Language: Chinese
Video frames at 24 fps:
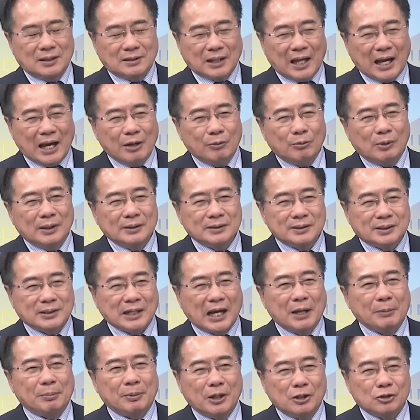台湾
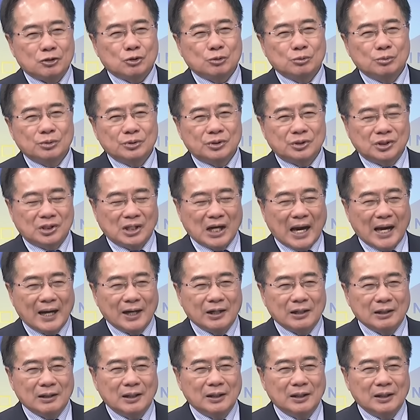栽培出强